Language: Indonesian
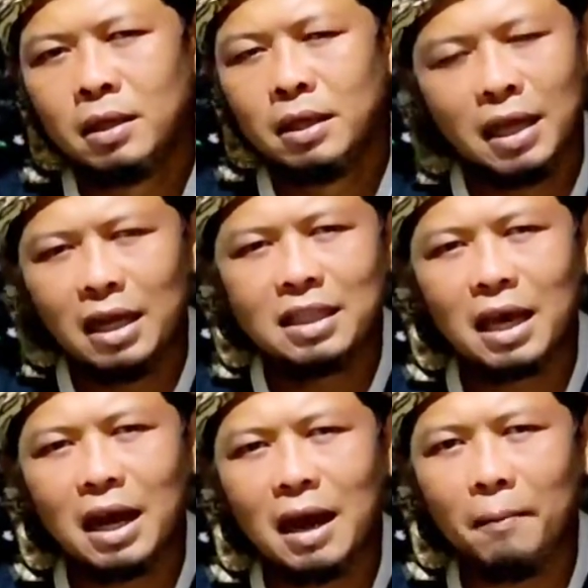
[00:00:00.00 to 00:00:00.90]
dengan
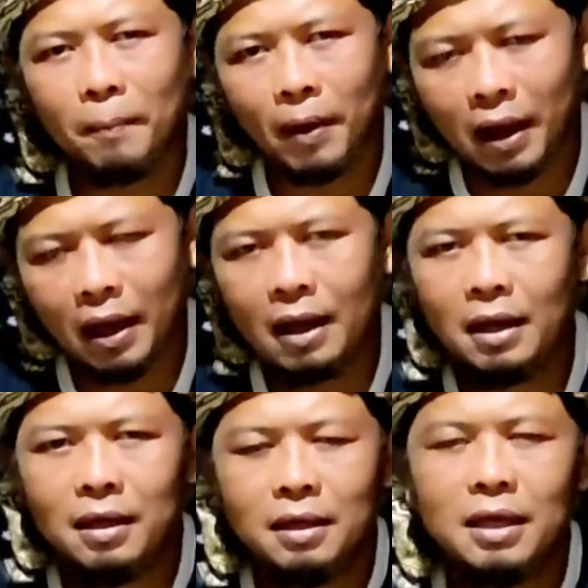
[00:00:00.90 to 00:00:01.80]
cara apa
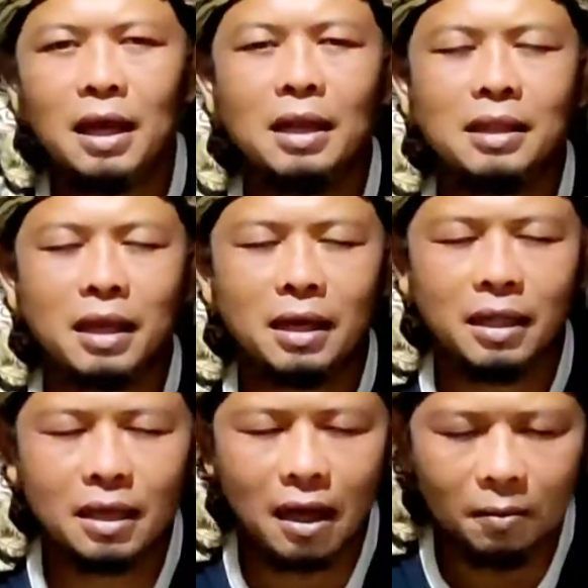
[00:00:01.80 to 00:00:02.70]
dengan
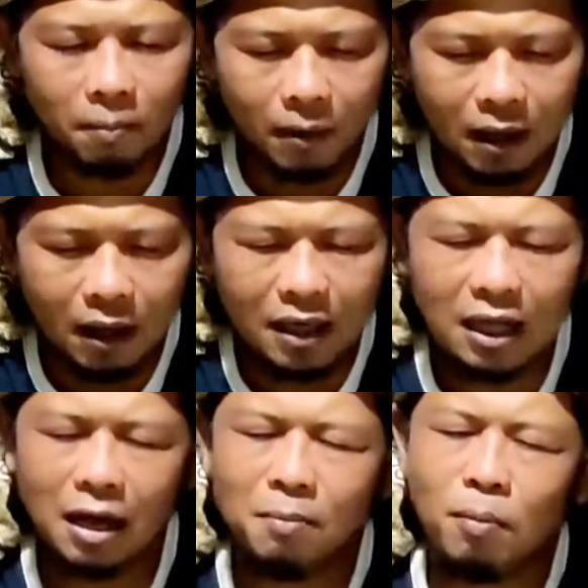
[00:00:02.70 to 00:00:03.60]
teknik apa
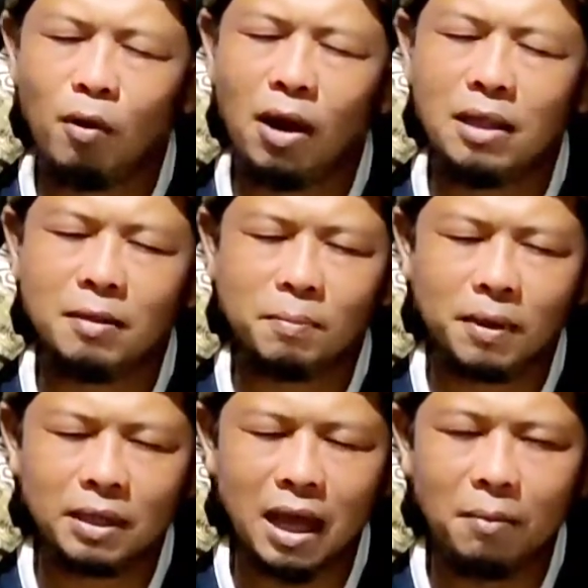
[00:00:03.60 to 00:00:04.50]
dengan pola
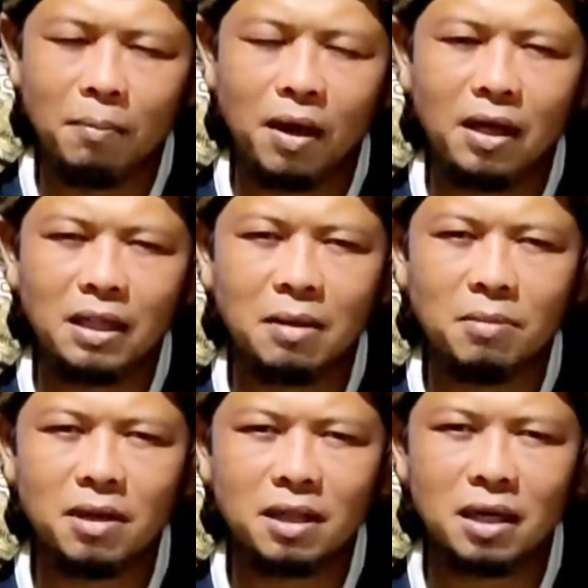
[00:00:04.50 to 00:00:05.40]
seperti apa kita
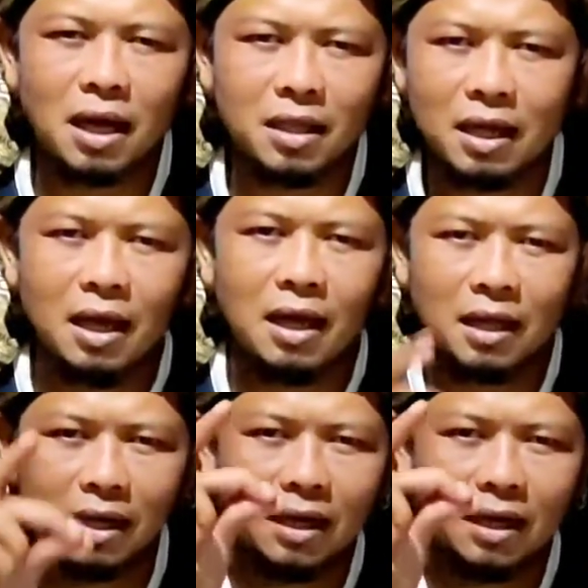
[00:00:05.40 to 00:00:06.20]
mencegahnya